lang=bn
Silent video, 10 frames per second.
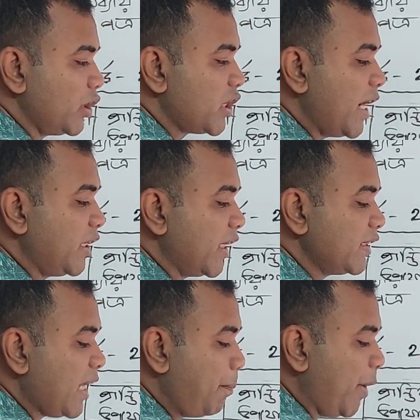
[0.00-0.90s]
ষাট থেকে
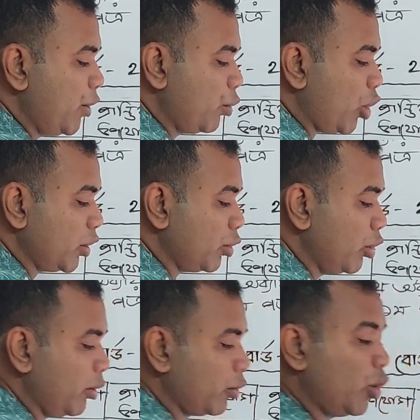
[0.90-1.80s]
ছাপ্পান্ন কত
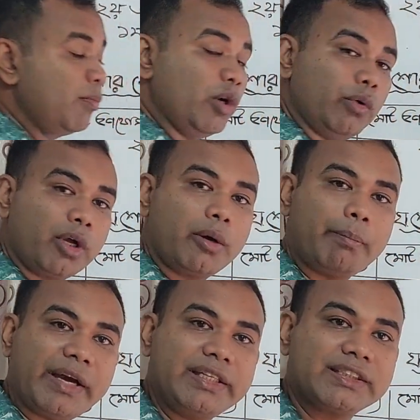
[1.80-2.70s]
কমলো
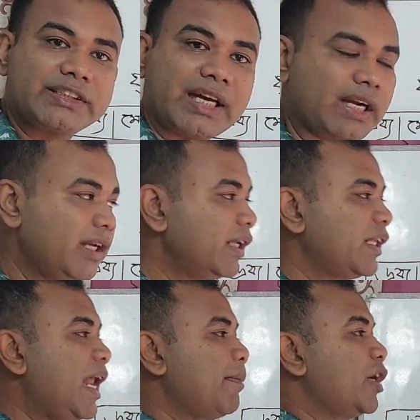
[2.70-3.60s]
মাইনাস চার
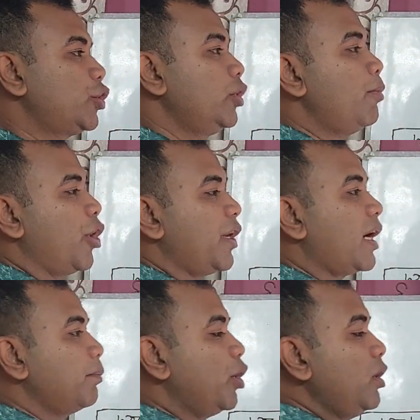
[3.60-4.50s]
তাহলে আমরা শুধু মনে
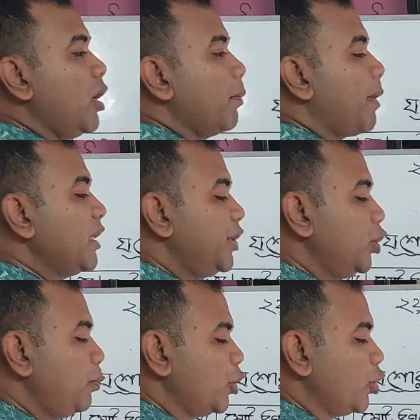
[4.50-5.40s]
রাখবো প্রান্তিক
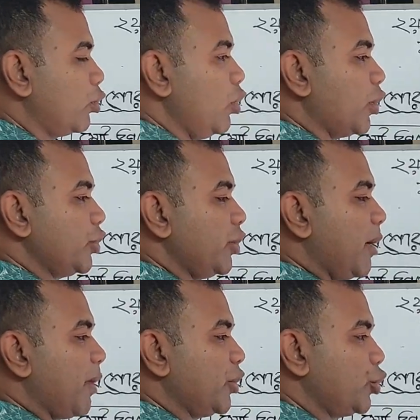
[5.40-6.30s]
উপযোগগুলোকে যদি
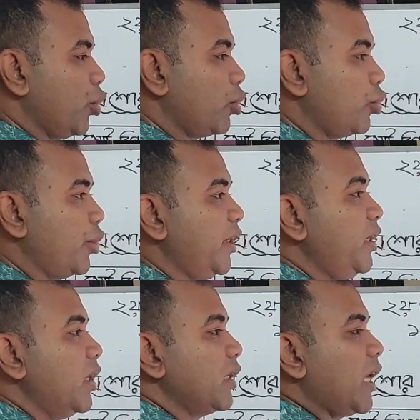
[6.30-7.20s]
আমরা যোগ করি
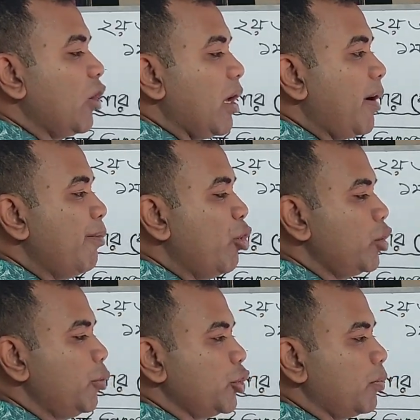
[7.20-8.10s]
তাহলে আমরা মোট
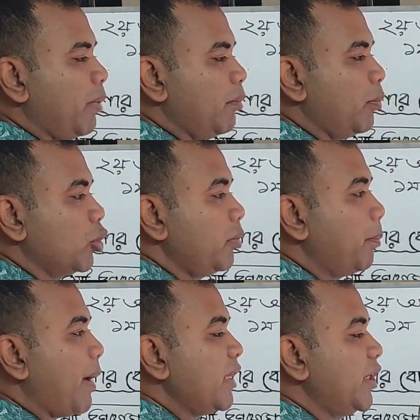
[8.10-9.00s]
উপযোগ পাবো প্রথমে
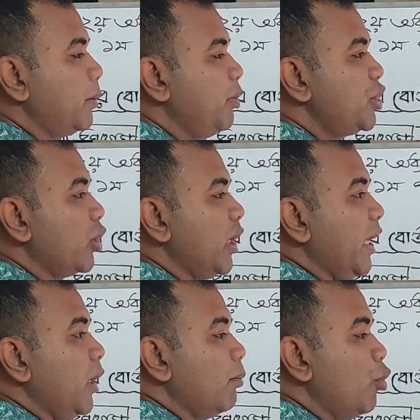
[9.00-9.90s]
প্রান্তিক বিশ হলে
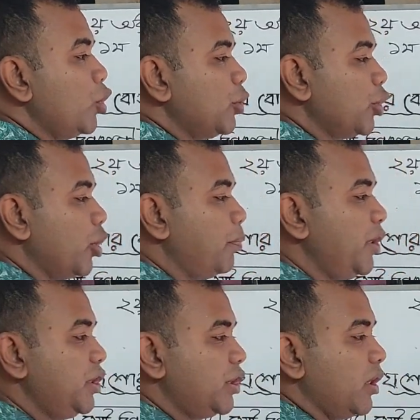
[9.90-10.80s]
মোট উপযোগ
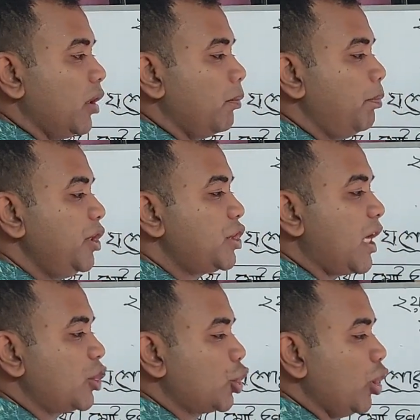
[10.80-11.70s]
বিশ বিশ
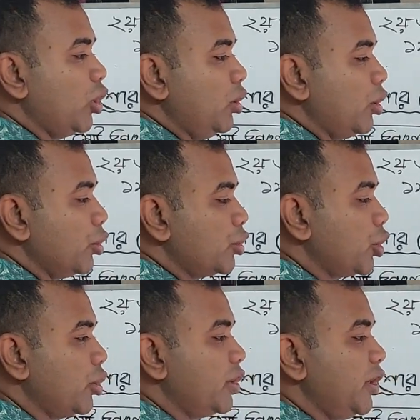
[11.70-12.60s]
আর ষোলো
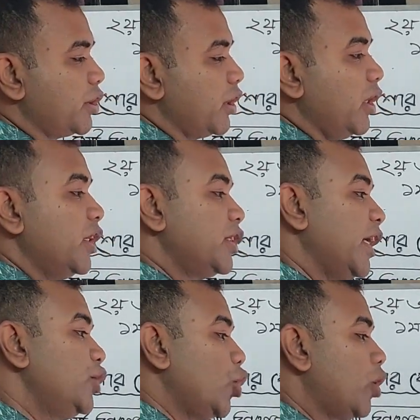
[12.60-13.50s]
ছত্রিশ
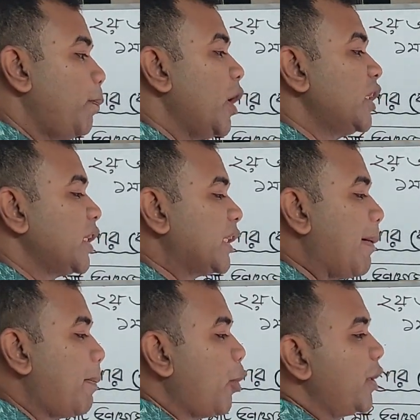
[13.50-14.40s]
সেই যোগ ফলের সাথে
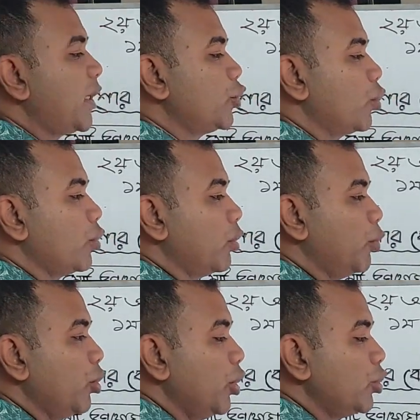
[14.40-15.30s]
আবার পরেরটা যোগ করবো
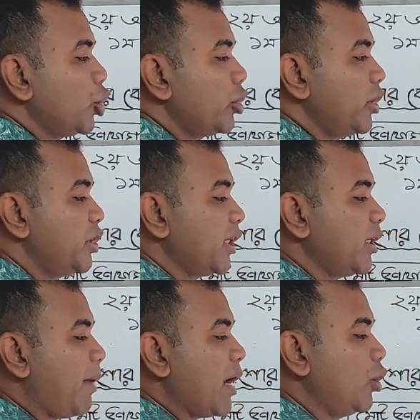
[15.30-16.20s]
ছত্রিশ
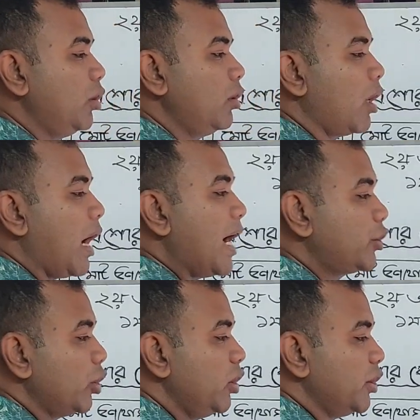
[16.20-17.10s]
সাথে বারো
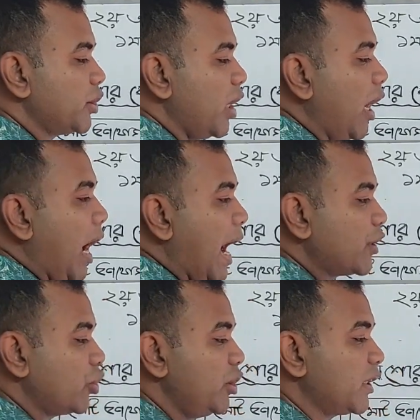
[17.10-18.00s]
আটচল্লিশ
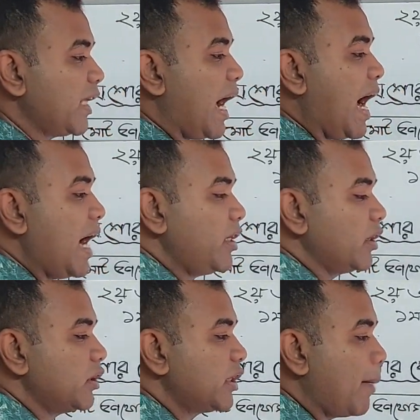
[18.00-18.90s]
আটচল্লিশ সাথে আট
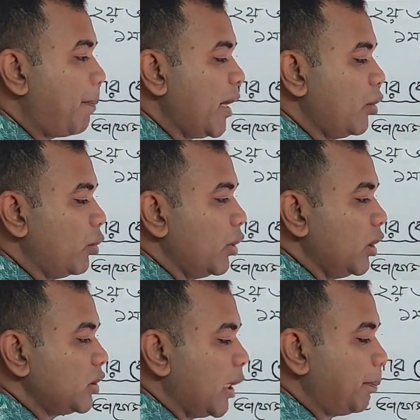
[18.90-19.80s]
ছাপ্পান্ন
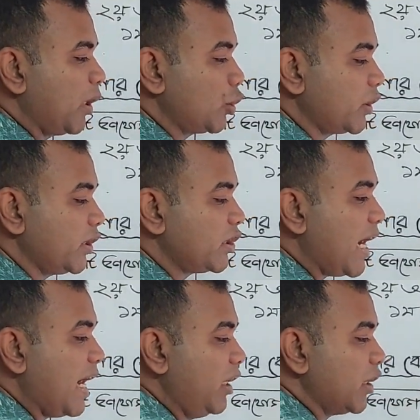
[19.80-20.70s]
ছাপ্পান্ন সাথে
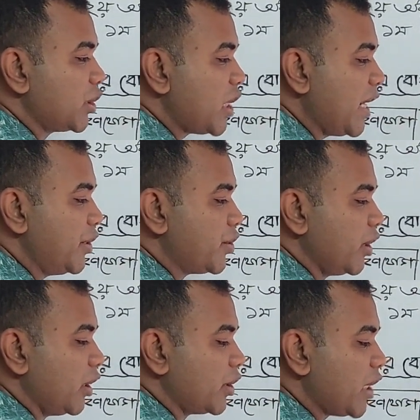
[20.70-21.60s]
চার ষাট
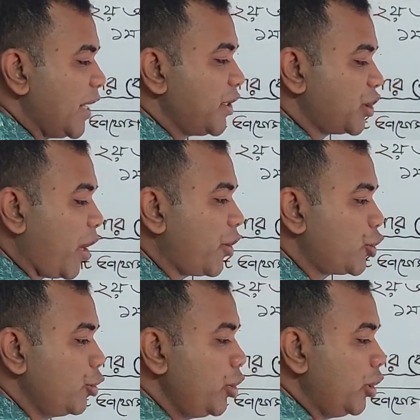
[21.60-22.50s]
ষাটের সাথে
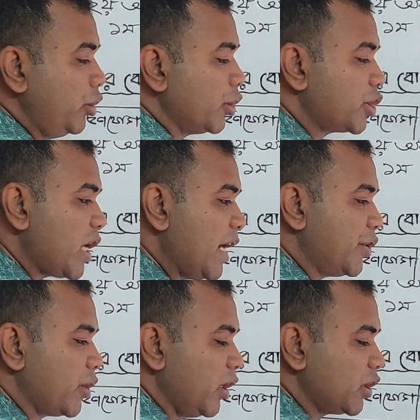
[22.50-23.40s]
শূন্য ষাট
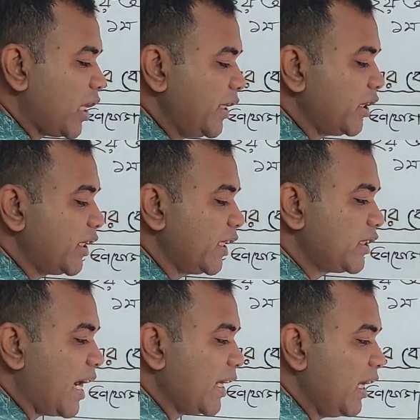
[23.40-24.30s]
ষাটের থেকে
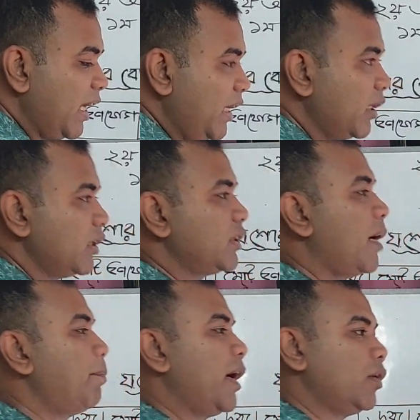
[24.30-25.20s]
চার গেলে
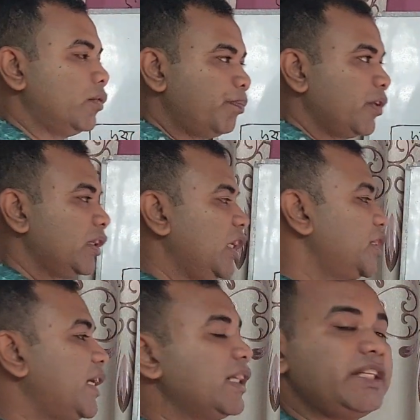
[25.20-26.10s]
ছাপ্পান্ন তাহলে
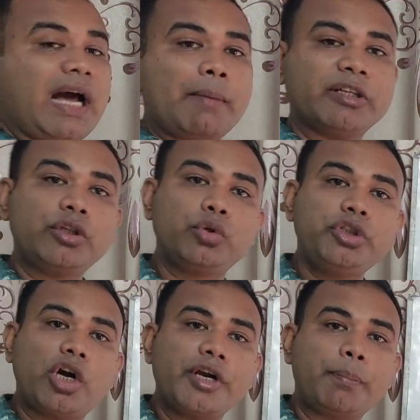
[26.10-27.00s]
শিক্ষার্থীরা আমাদের দুই
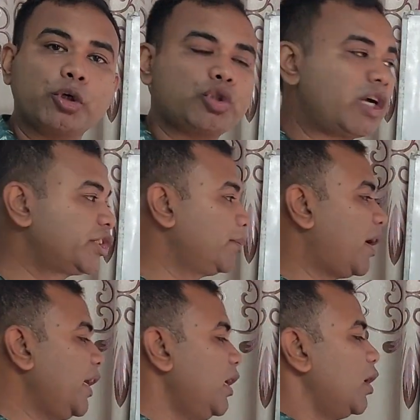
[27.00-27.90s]
ধরনের প্রশ্ন আসতে
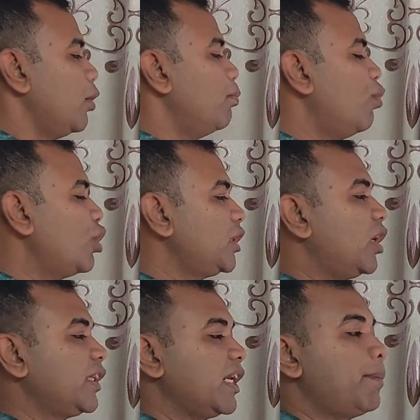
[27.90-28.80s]
পারে মোট
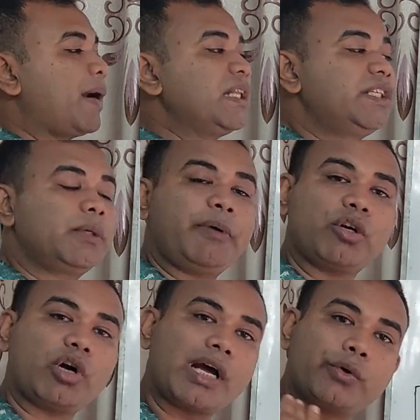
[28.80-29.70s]
দেওয়া থাকলে প্রান্তিক বের
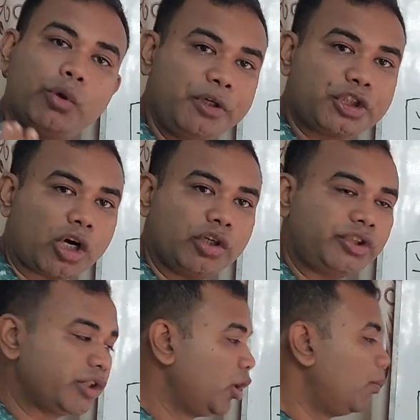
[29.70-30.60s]
করা খুবই সহজ
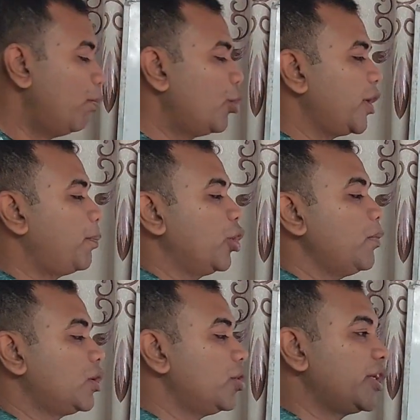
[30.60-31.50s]
মোটের
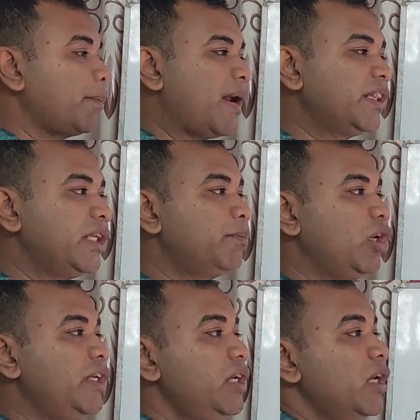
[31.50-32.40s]
পরিবর্তনকে প্রান্তিক
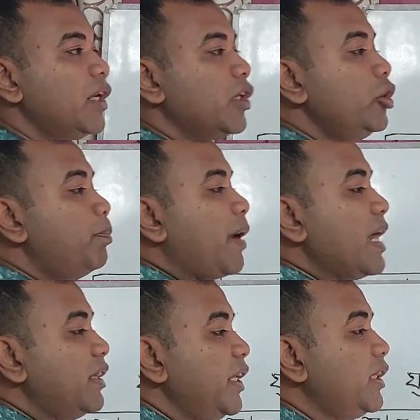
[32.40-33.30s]
বলি কিন্তু
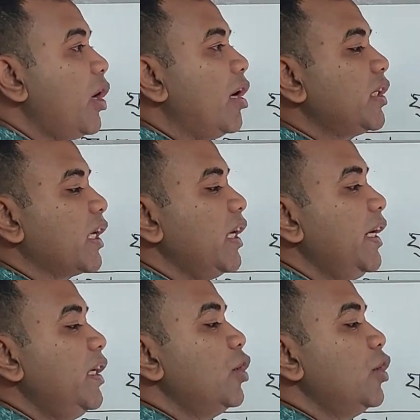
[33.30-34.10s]
প্রান্তিক দেওয়া থাকলে